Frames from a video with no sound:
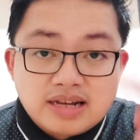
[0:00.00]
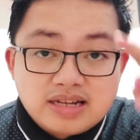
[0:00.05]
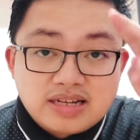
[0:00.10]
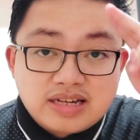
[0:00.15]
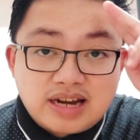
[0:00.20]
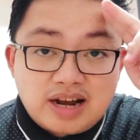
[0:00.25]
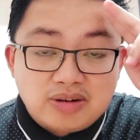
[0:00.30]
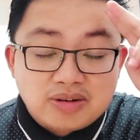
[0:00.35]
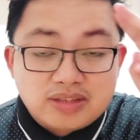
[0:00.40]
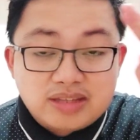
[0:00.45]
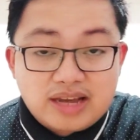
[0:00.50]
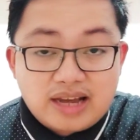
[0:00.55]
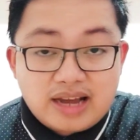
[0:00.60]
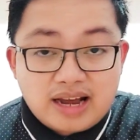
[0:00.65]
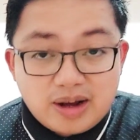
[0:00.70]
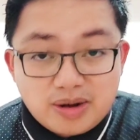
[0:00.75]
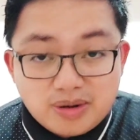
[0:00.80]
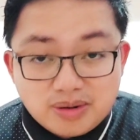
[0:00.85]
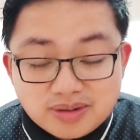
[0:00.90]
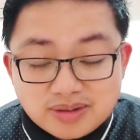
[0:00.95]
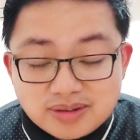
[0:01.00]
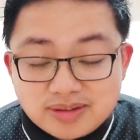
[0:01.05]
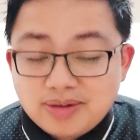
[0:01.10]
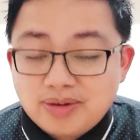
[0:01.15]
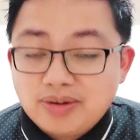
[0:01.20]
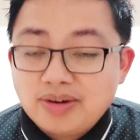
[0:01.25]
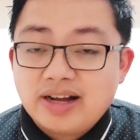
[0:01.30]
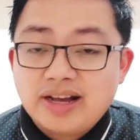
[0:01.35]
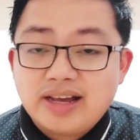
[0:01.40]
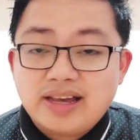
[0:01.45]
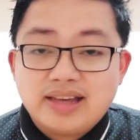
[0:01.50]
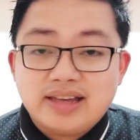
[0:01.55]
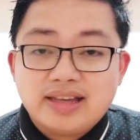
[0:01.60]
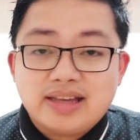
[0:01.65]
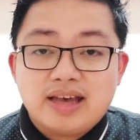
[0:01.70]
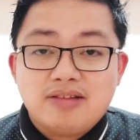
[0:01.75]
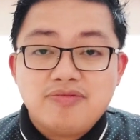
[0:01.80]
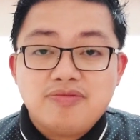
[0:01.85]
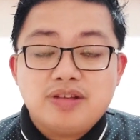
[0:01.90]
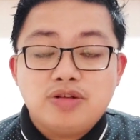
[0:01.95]
Shout out no, kay
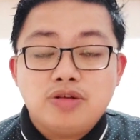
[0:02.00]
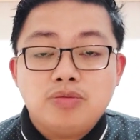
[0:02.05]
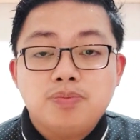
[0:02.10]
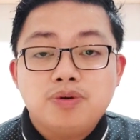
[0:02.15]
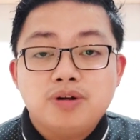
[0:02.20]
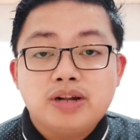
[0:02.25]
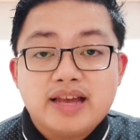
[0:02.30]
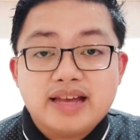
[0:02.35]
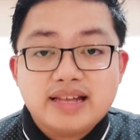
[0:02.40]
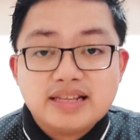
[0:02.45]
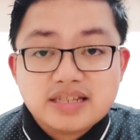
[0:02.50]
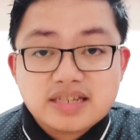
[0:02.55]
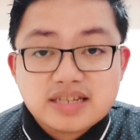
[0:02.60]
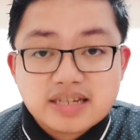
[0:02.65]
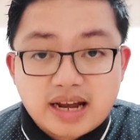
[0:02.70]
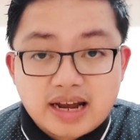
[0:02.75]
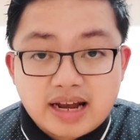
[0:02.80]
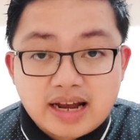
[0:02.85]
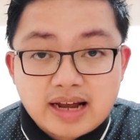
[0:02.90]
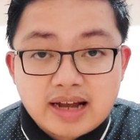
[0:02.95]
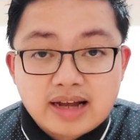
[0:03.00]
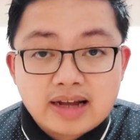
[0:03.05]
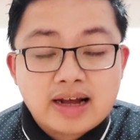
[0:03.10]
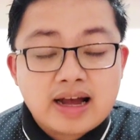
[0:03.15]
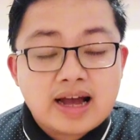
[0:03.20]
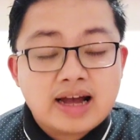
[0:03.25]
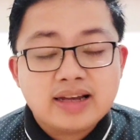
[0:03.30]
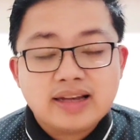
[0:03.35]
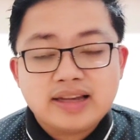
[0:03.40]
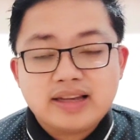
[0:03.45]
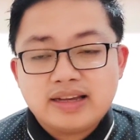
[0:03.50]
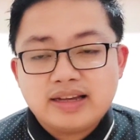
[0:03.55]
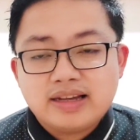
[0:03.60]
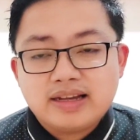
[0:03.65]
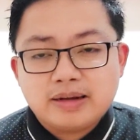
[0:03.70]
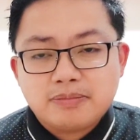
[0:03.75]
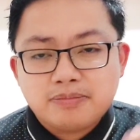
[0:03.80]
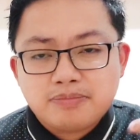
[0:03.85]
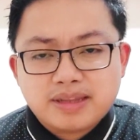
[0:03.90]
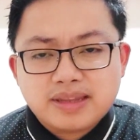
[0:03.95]
Kevin Opulencia, aking
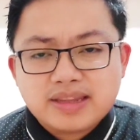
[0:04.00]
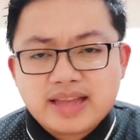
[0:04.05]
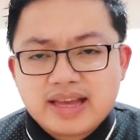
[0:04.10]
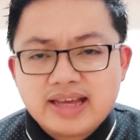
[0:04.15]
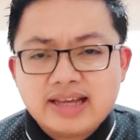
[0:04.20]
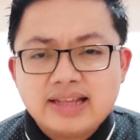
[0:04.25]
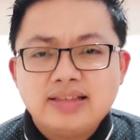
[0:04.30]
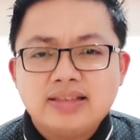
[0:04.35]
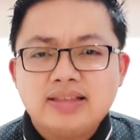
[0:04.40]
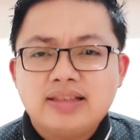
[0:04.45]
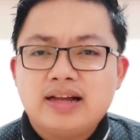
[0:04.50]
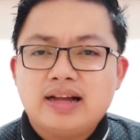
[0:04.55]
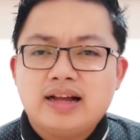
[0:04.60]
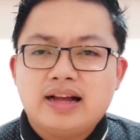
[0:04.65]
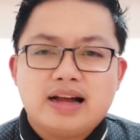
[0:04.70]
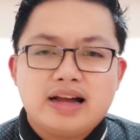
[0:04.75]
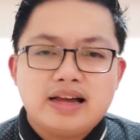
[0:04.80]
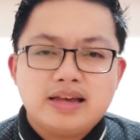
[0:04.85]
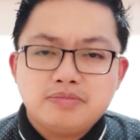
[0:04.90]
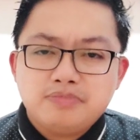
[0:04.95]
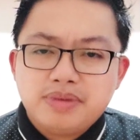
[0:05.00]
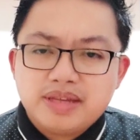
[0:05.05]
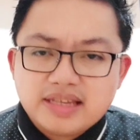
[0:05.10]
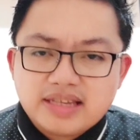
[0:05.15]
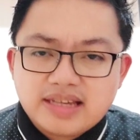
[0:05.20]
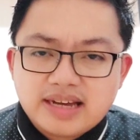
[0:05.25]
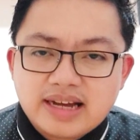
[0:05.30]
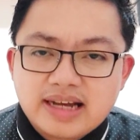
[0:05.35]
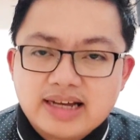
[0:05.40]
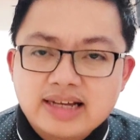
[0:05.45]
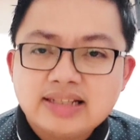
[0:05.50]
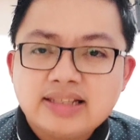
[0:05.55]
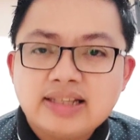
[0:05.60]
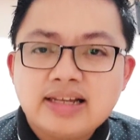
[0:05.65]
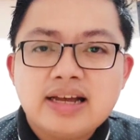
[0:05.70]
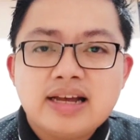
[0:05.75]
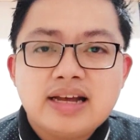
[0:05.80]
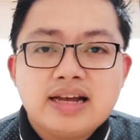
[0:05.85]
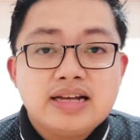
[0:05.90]
kapatid, uh, kaibigan,